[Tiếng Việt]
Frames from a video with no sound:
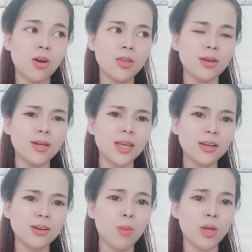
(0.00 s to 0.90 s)
buồn
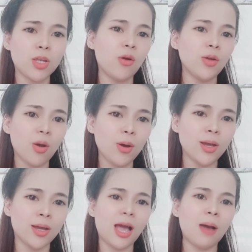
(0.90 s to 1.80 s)
cũng đừng có
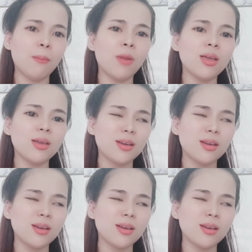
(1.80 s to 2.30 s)
lo lắng quá